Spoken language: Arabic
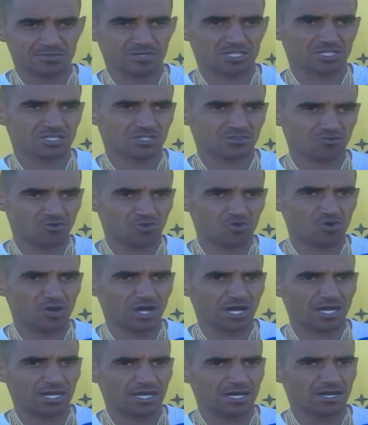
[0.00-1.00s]
باش
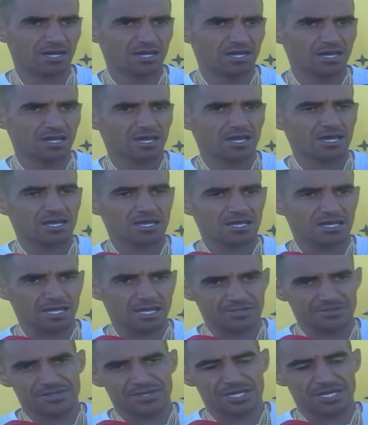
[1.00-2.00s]
نتفوق على
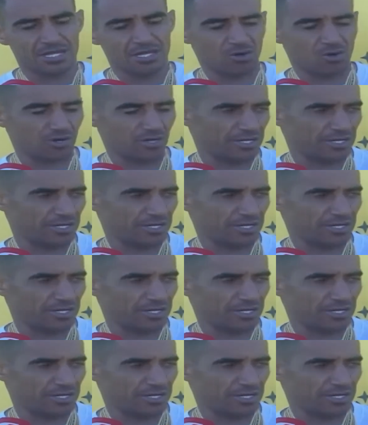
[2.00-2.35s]
على الاخرين